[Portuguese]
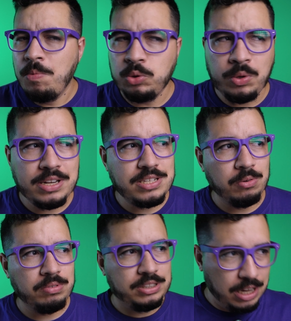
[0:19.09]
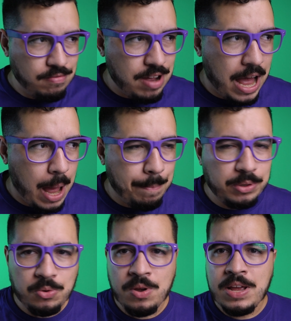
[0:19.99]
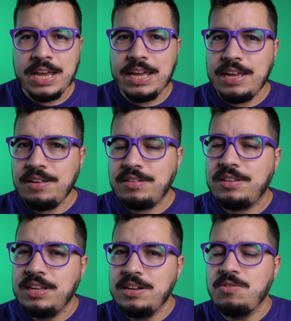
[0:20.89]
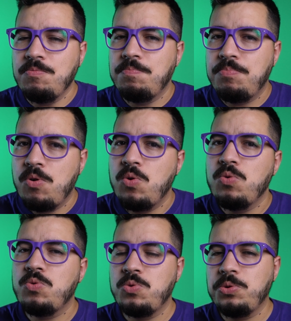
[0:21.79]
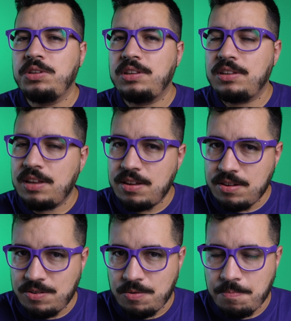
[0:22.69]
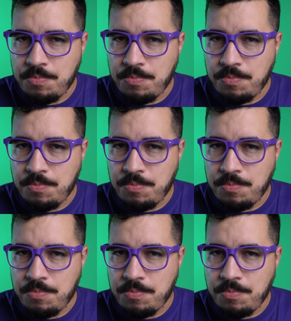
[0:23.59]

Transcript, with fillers: Como tu cresceu tão rápido em tão pouco tempo? tempo.